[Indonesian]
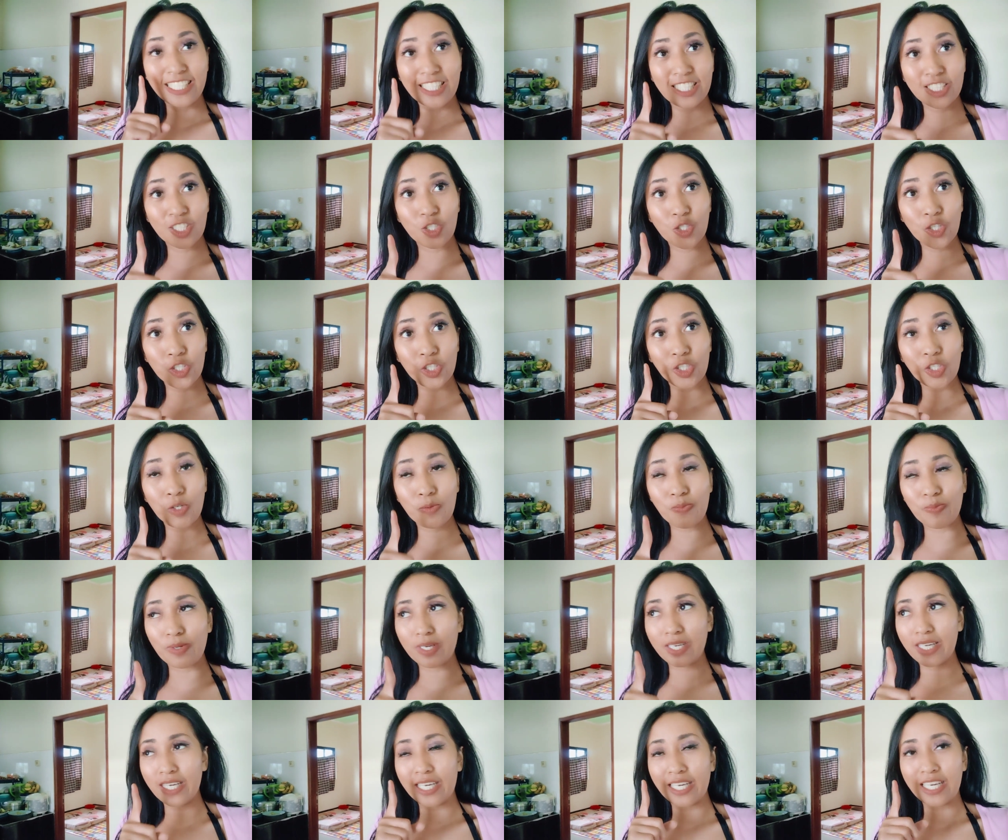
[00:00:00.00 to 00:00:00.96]
YouTube
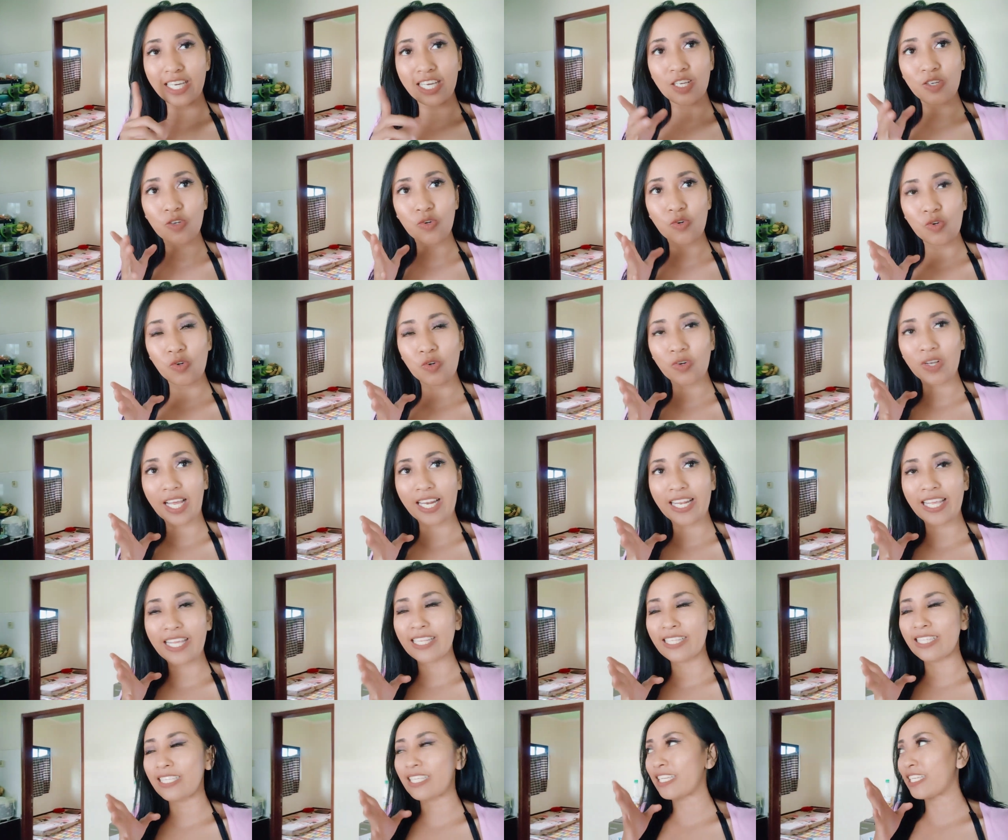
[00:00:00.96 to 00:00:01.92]
uh, guru
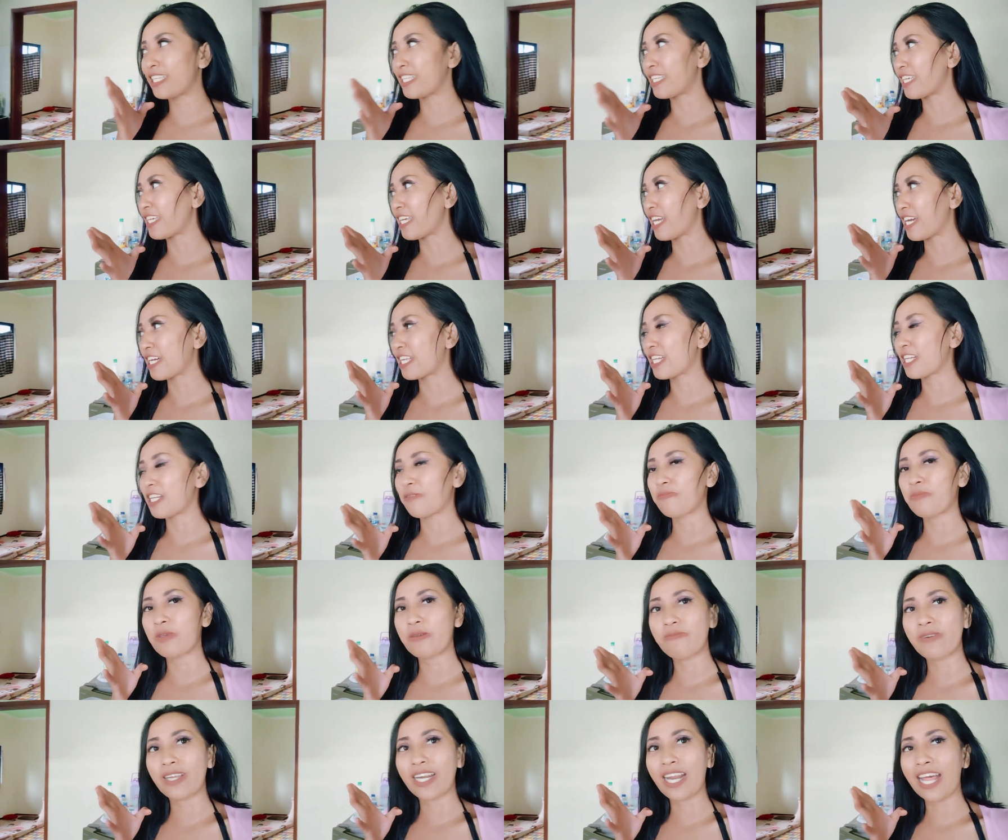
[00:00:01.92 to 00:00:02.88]
kalian ini yang
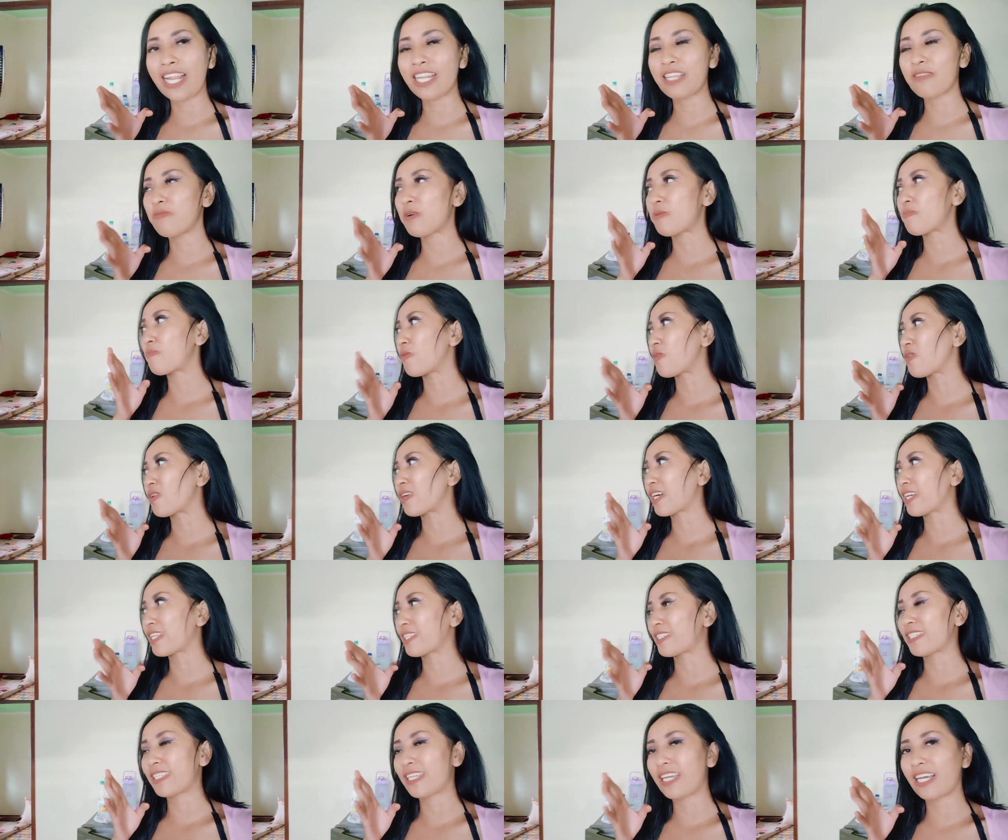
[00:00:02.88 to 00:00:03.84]
lebih berani
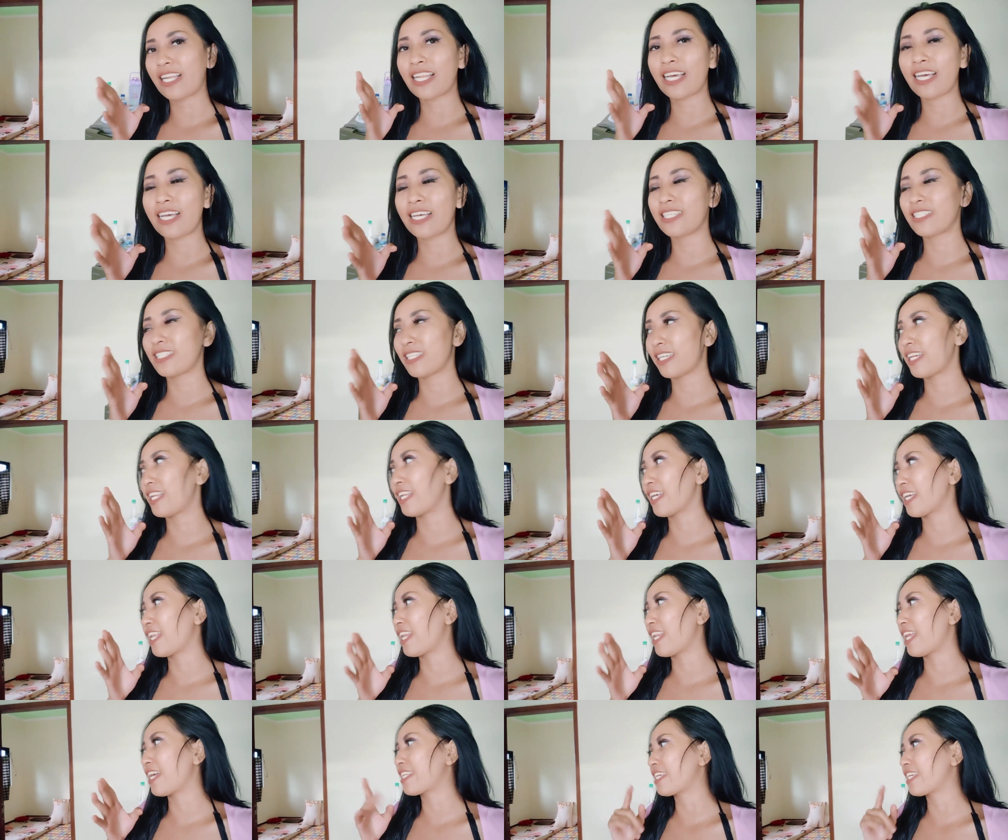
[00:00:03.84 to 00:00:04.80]
membongkar segala segala
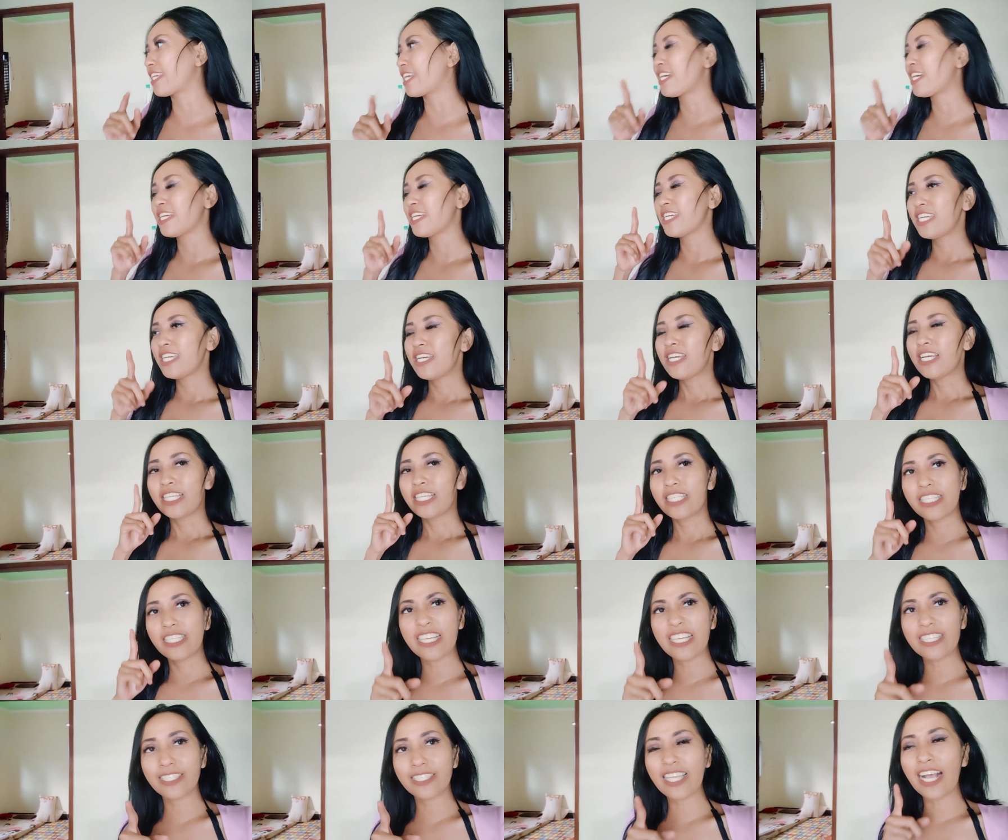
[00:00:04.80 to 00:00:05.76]
galanya ya
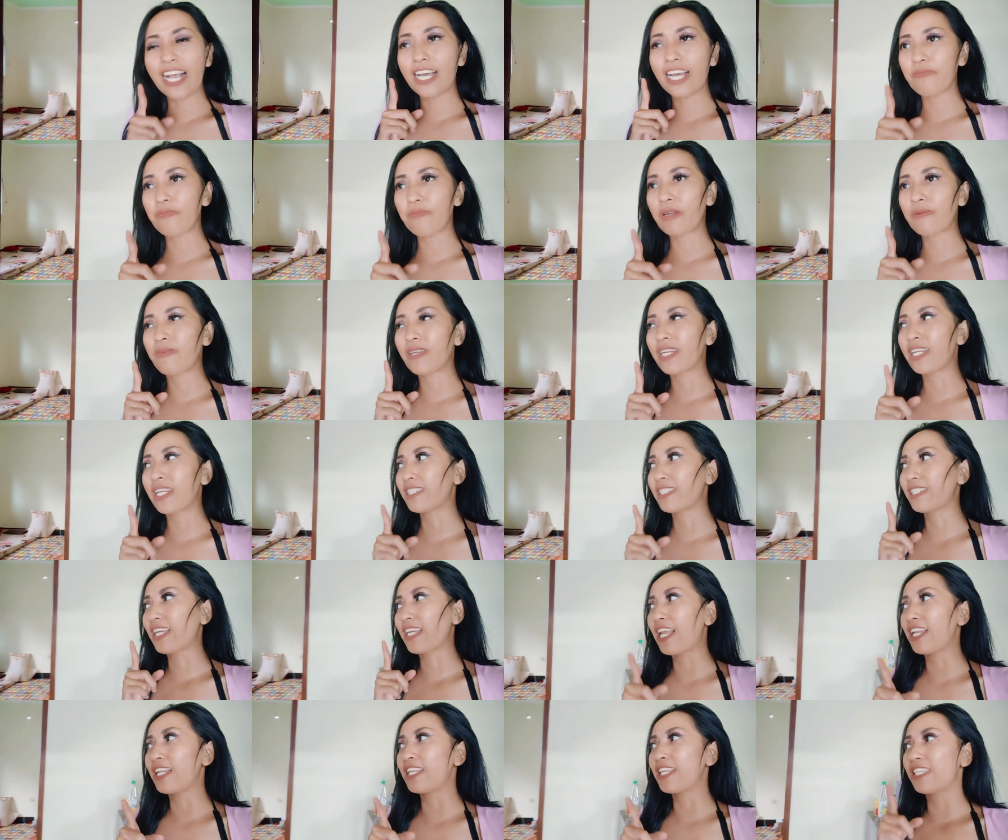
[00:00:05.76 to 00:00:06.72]
dan sangat berbeda
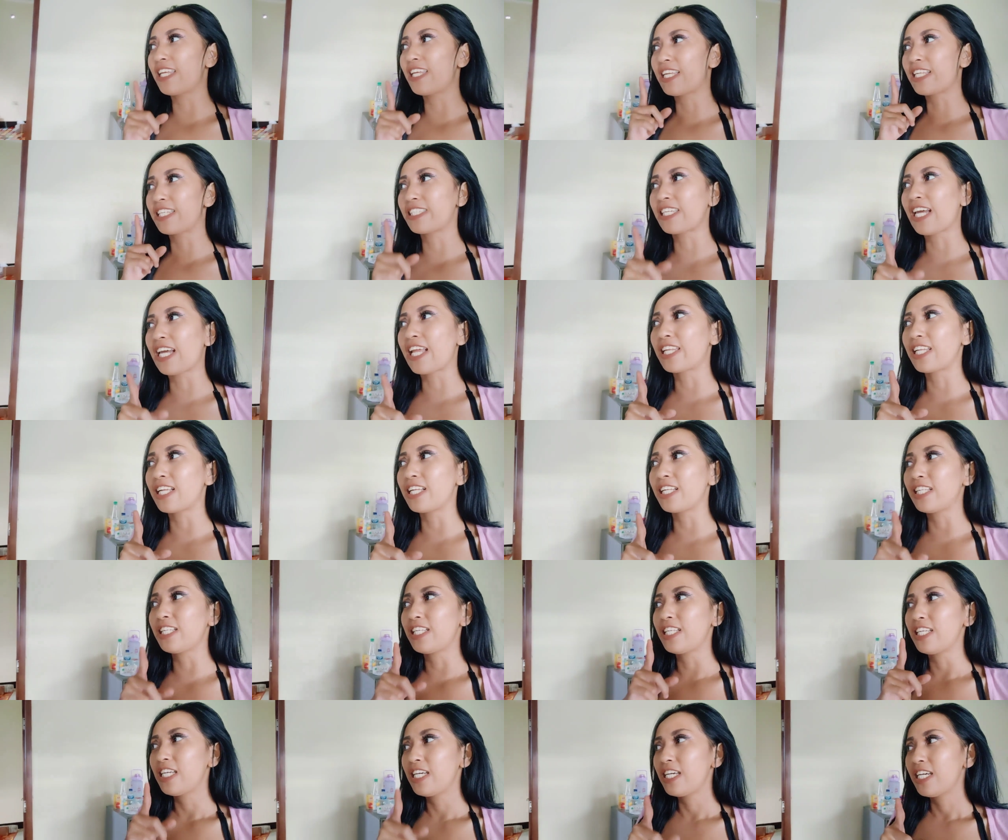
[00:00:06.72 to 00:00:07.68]
sekali dari
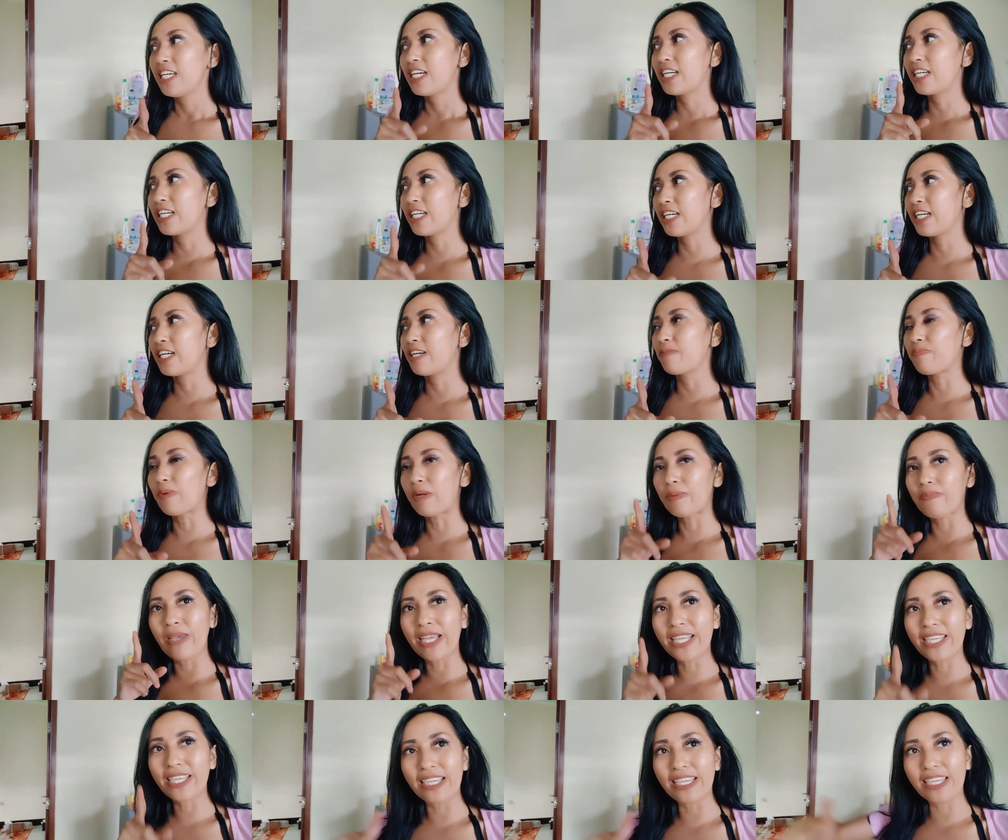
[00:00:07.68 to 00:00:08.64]
channel uh,
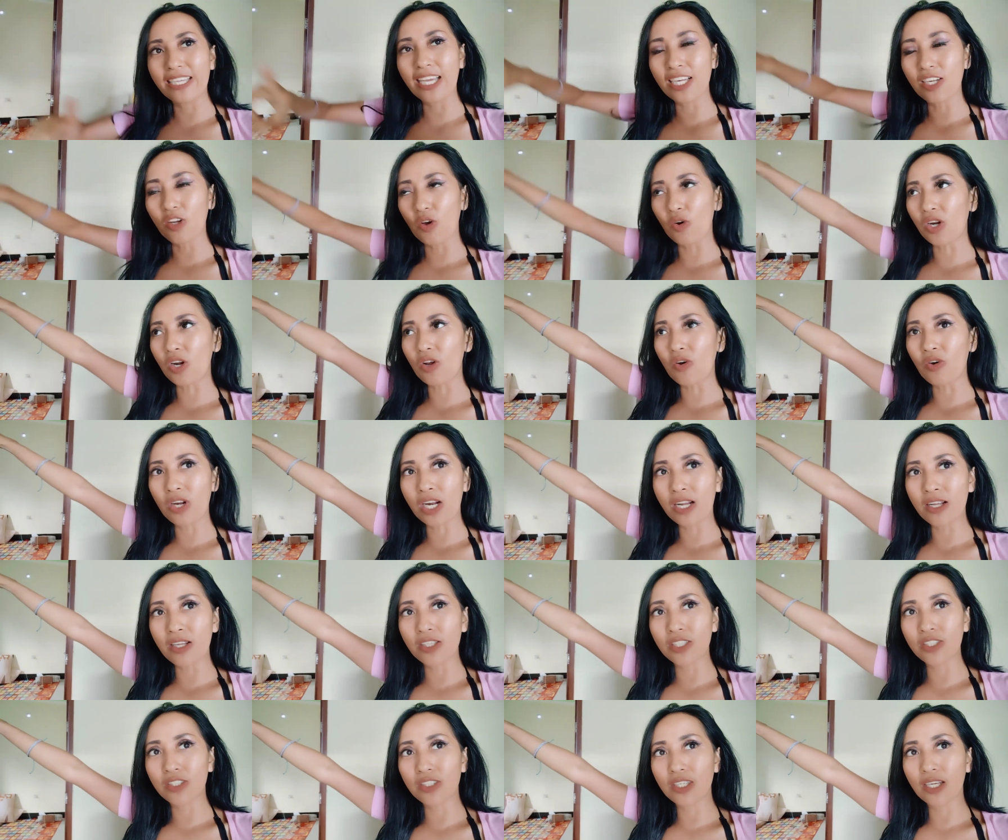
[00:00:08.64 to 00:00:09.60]
perbaikingan
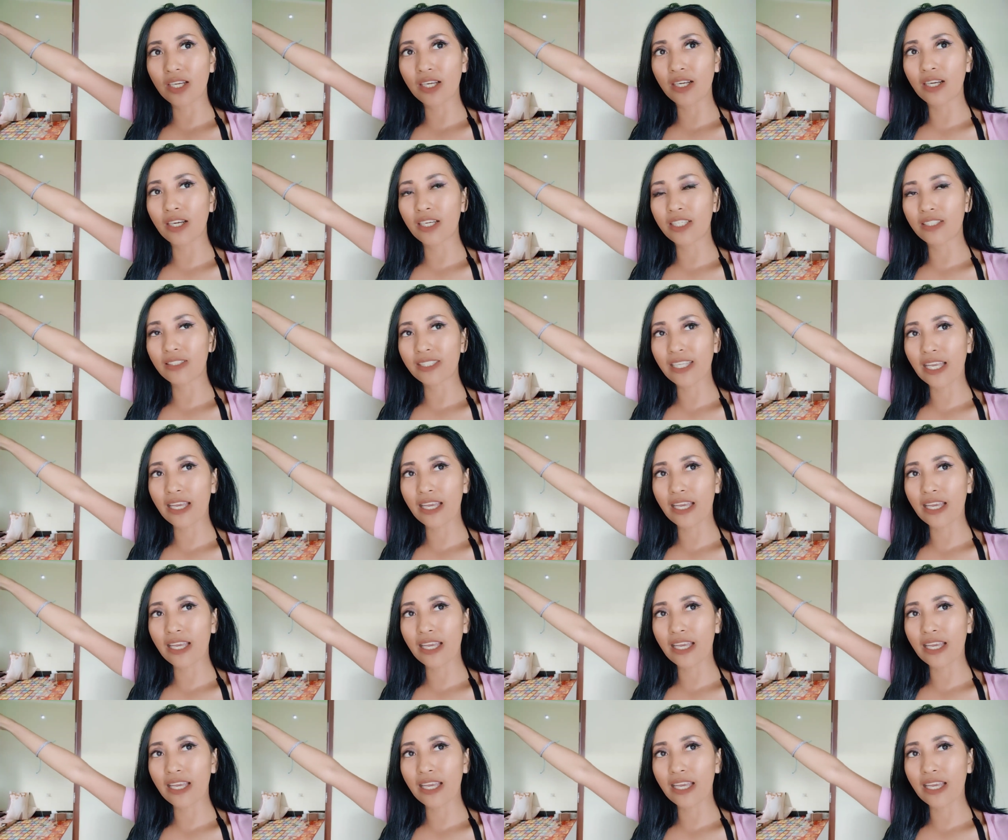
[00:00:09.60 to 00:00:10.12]
orang-orang uh,